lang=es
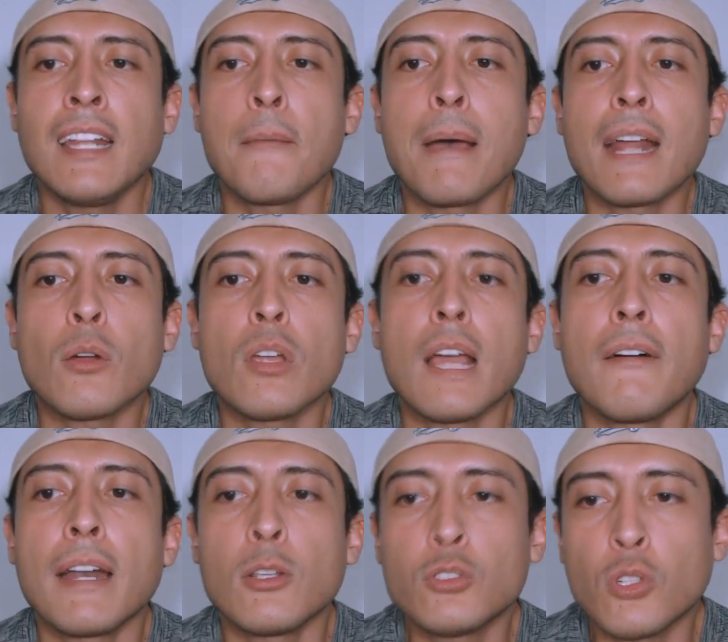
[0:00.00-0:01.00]
Sin
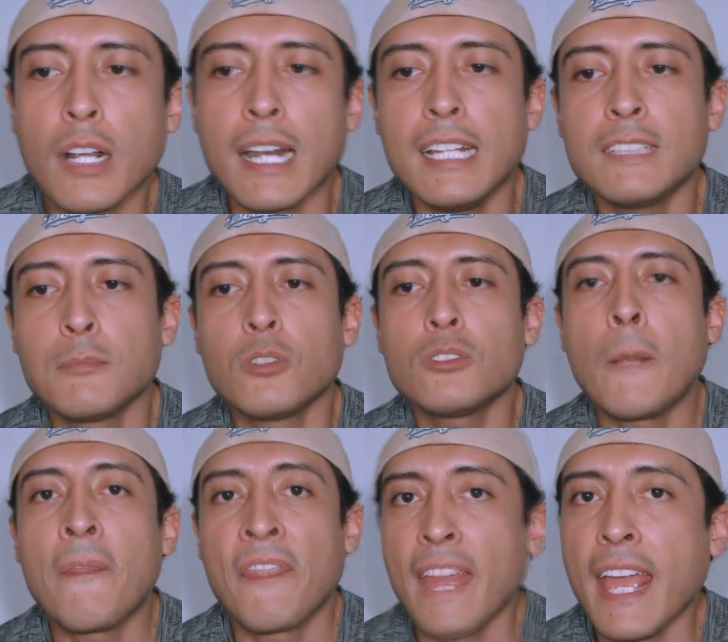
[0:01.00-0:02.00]
embargo, ya varios
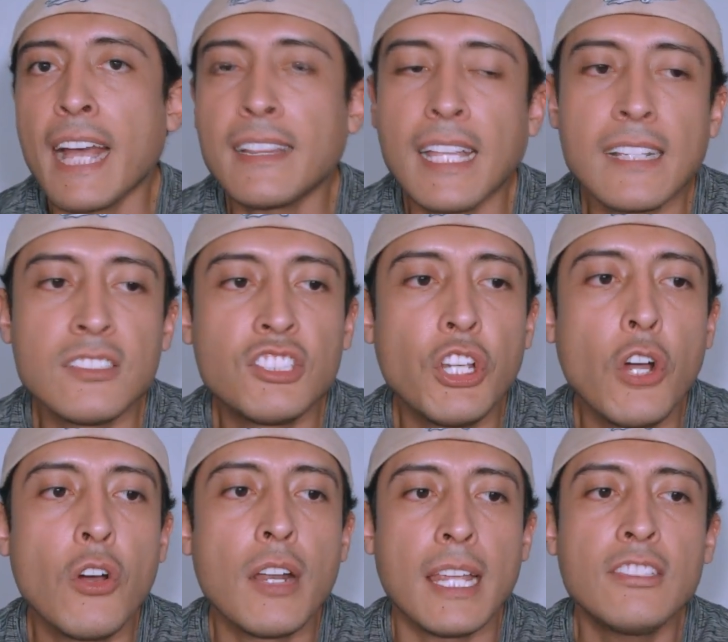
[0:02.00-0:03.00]
organismos de
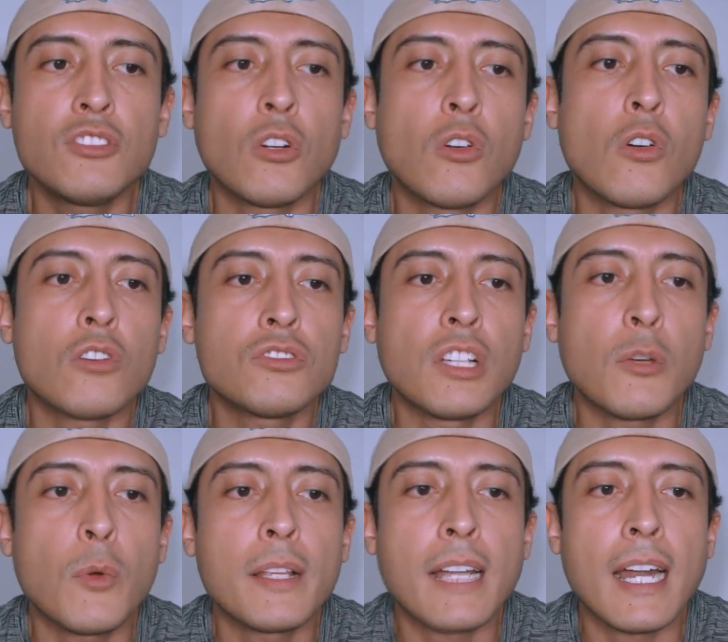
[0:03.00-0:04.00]
atención y
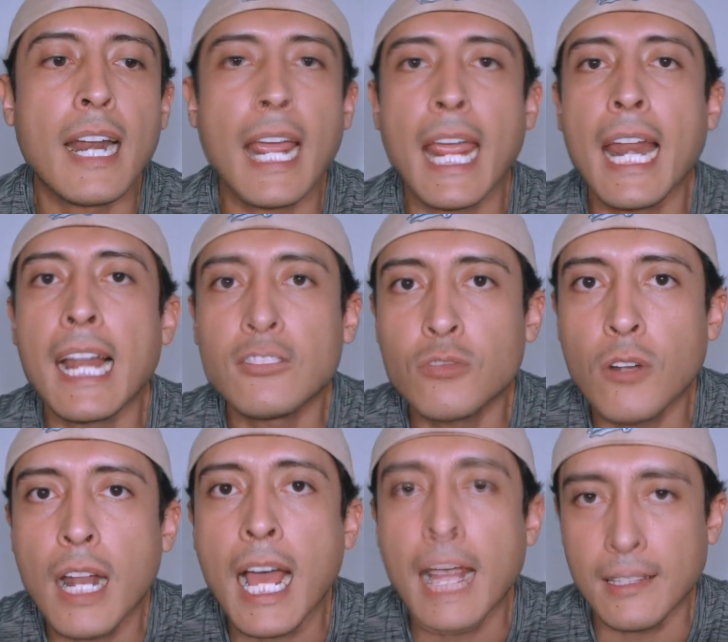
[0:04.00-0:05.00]
socorro se encuentran en
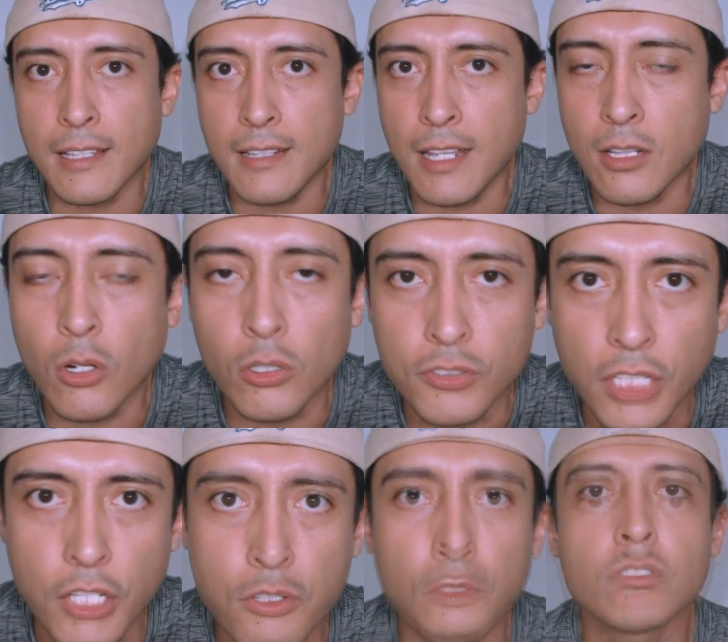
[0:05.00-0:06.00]
la zona atendiendo
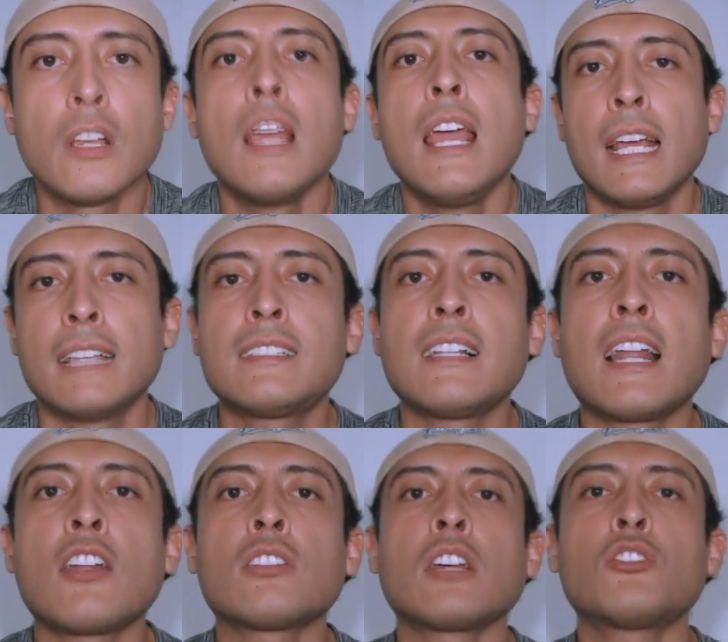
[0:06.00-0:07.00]
los hechos.
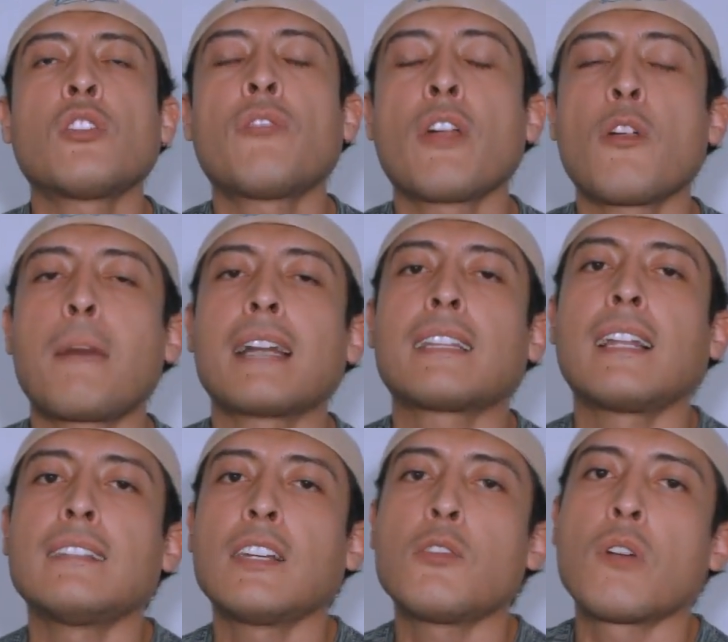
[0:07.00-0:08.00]
Esta es la nota de Sofredo
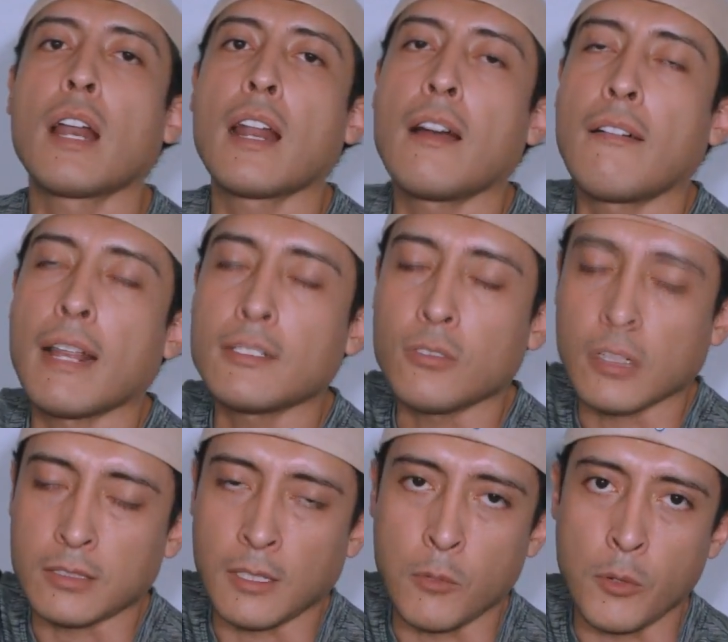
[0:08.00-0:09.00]
Mata. Les dejo un gran
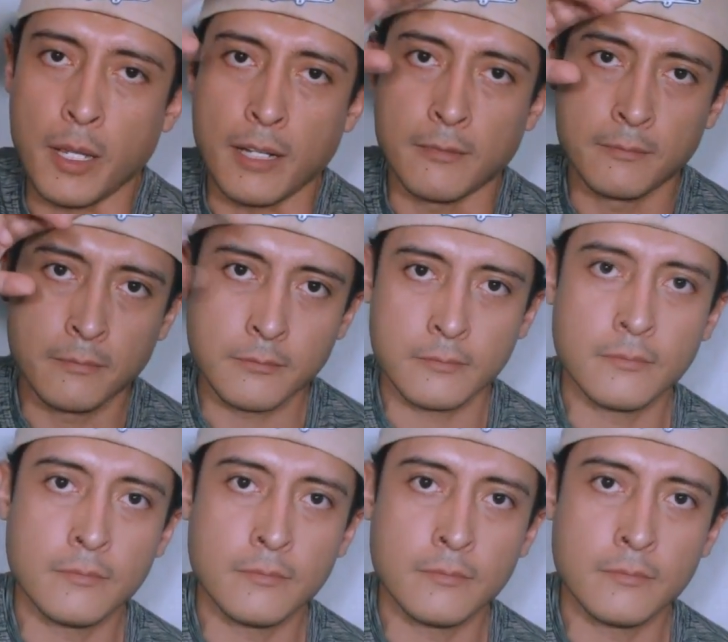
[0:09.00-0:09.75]
abrazo y muy bien.